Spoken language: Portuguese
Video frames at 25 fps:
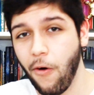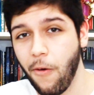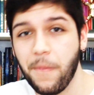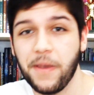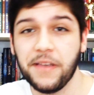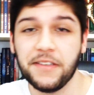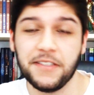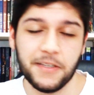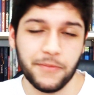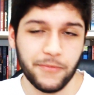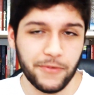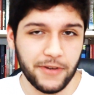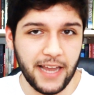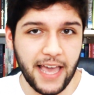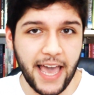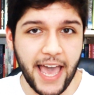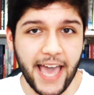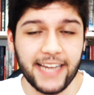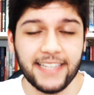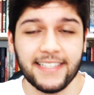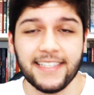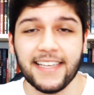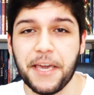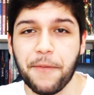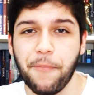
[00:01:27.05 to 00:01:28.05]
homens e
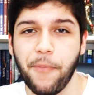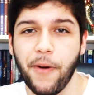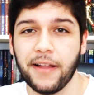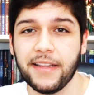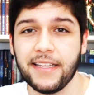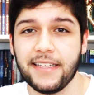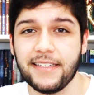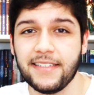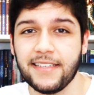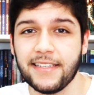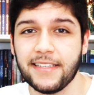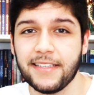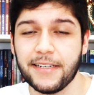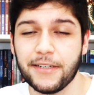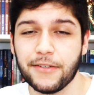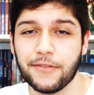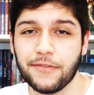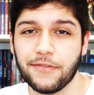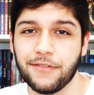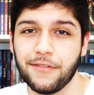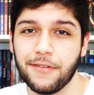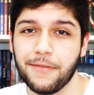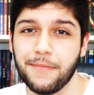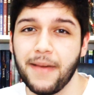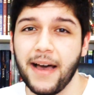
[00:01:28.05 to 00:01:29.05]
mulheres, que podem se
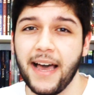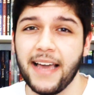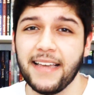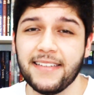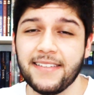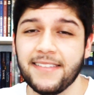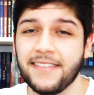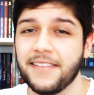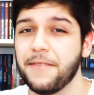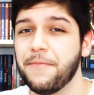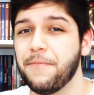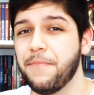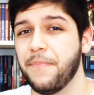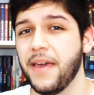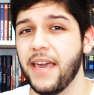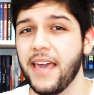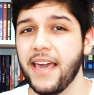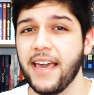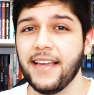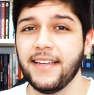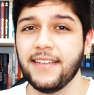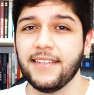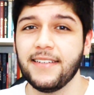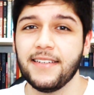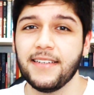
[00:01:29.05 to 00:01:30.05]
transformar em
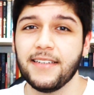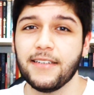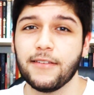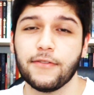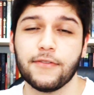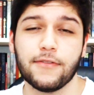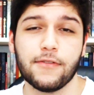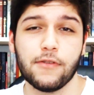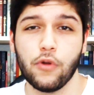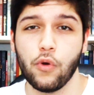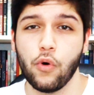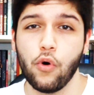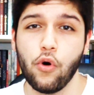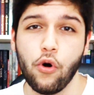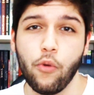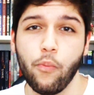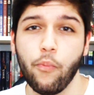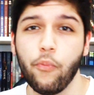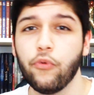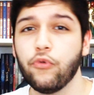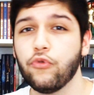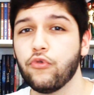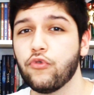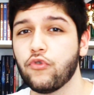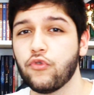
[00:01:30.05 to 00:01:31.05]
serpentes,
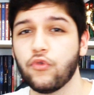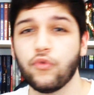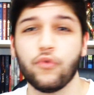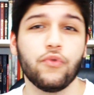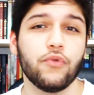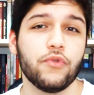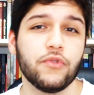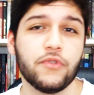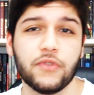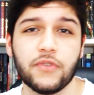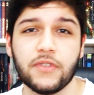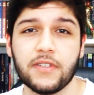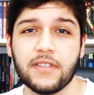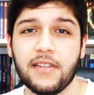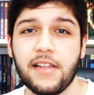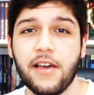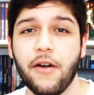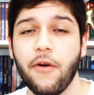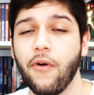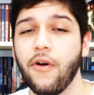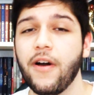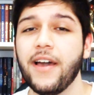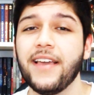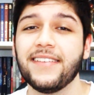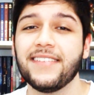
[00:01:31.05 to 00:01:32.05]
lobos, ursos,
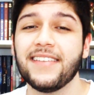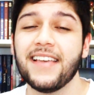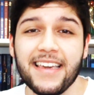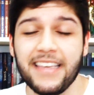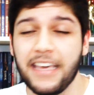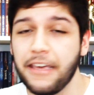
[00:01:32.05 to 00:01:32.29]
leões,